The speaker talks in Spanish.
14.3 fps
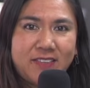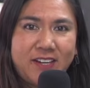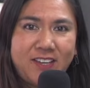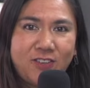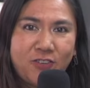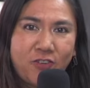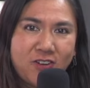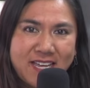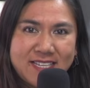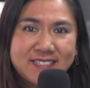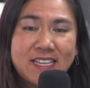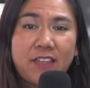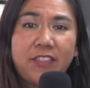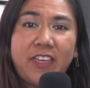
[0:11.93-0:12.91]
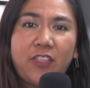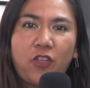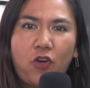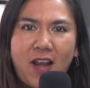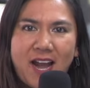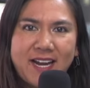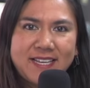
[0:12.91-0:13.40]
trillones de
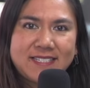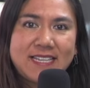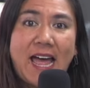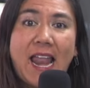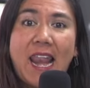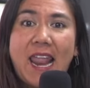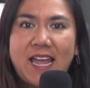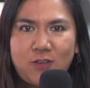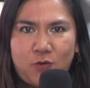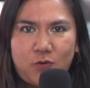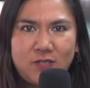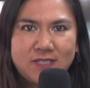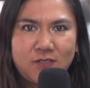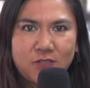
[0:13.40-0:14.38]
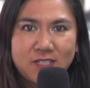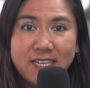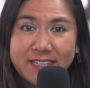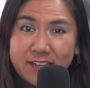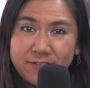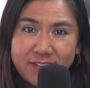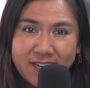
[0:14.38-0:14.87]
dólares al año. Esto
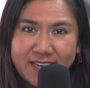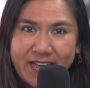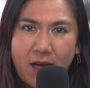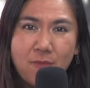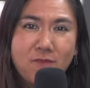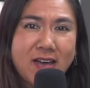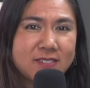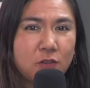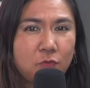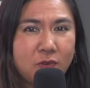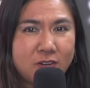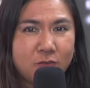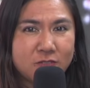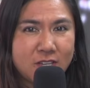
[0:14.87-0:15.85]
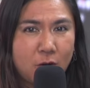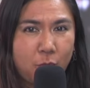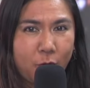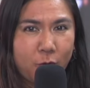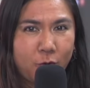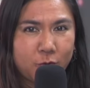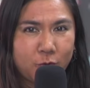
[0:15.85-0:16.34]
significa más o menos el
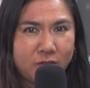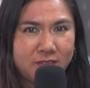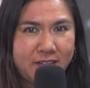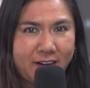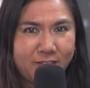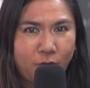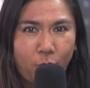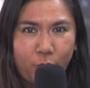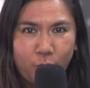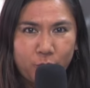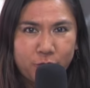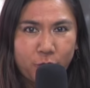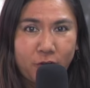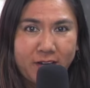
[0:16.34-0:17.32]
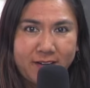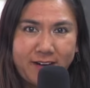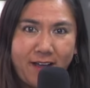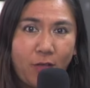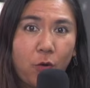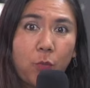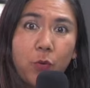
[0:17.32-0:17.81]
Producto Interno Bruto
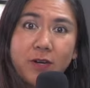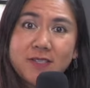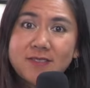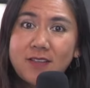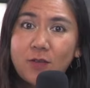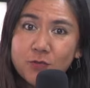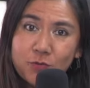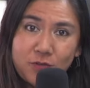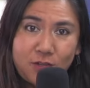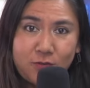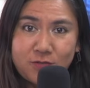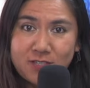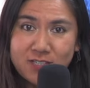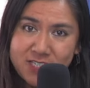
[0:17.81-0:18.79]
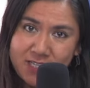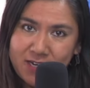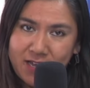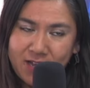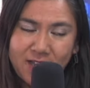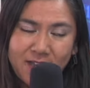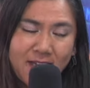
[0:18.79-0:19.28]
generado por Estados Unidos y
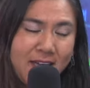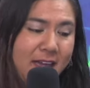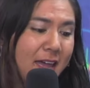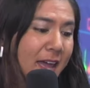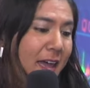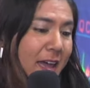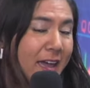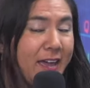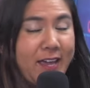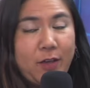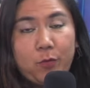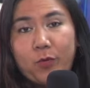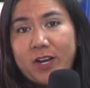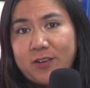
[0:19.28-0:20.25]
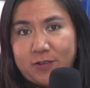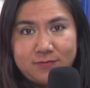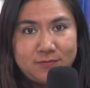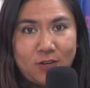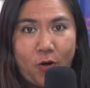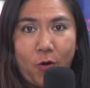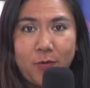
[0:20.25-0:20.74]
China. Y bueno,
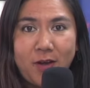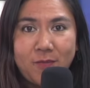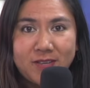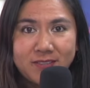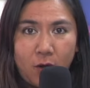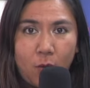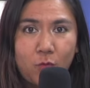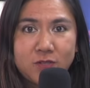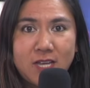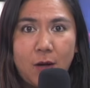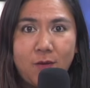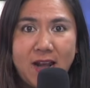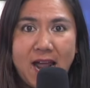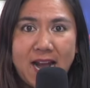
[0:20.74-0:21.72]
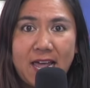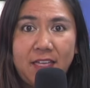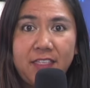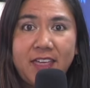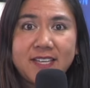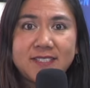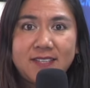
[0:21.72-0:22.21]
Obviamente vamos a hablar
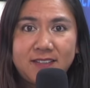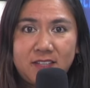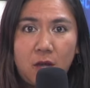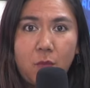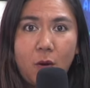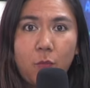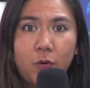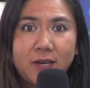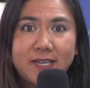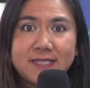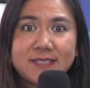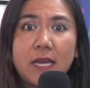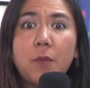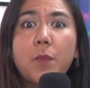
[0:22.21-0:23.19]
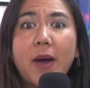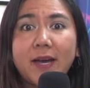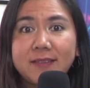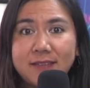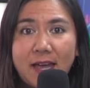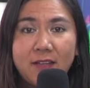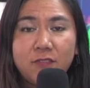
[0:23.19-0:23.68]
de este tema porque está
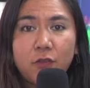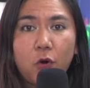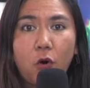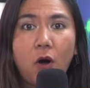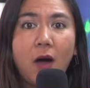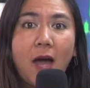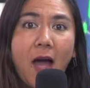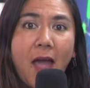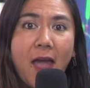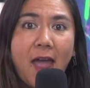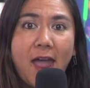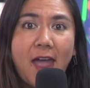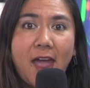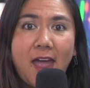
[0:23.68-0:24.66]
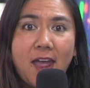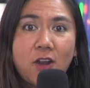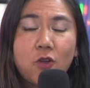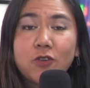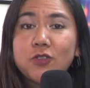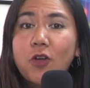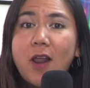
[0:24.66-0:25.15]
impactando eh,
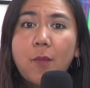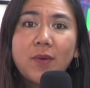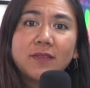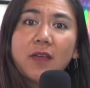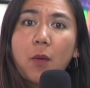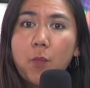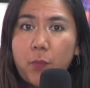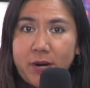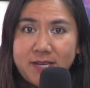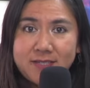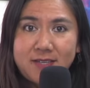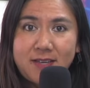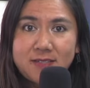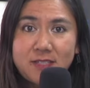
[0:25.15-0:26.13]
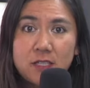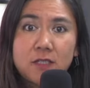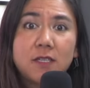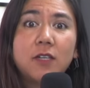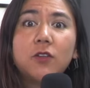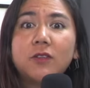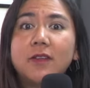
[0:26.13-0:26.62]
no solamente a empresas,
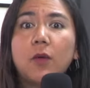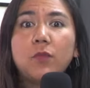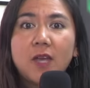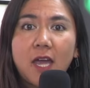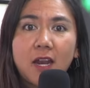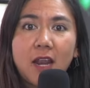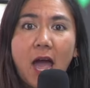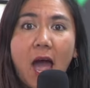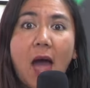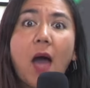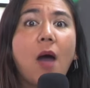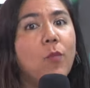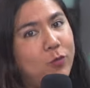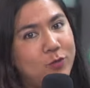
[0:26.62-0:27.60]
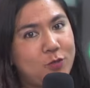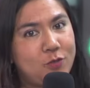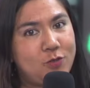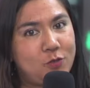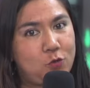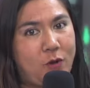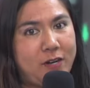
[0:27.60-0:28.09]
sino también a
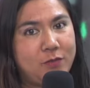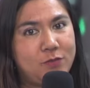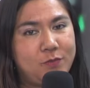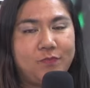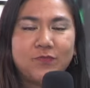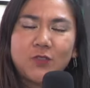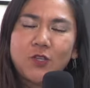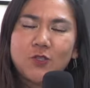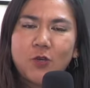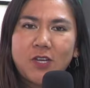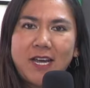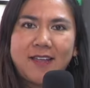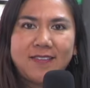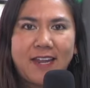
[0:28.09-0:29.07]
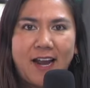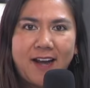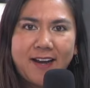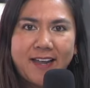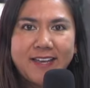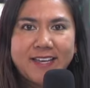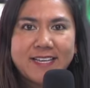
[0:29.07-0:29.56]
muchos usuarios. Yo soy Erendira
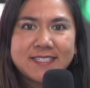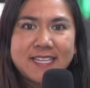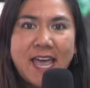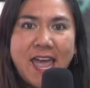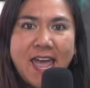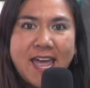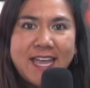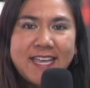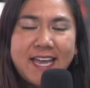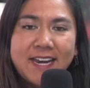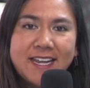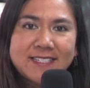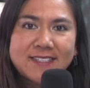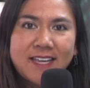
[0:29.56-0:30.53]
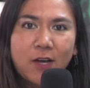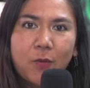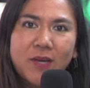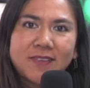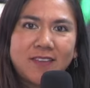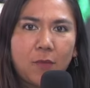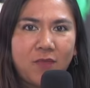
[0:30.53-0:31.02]
Reyes y en este
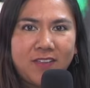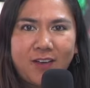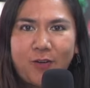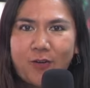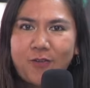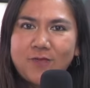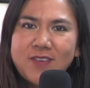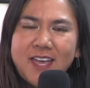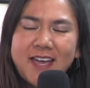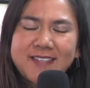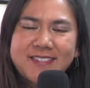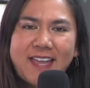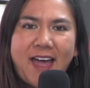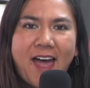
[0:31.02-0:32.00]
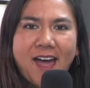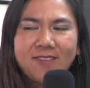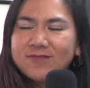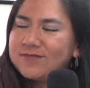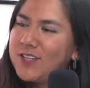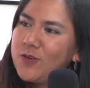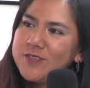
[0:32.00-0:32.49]
Cuéntame de Economía está
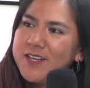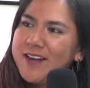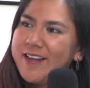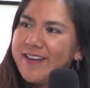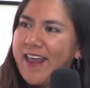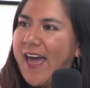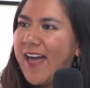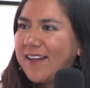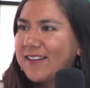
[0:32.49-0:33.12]
Luz Elena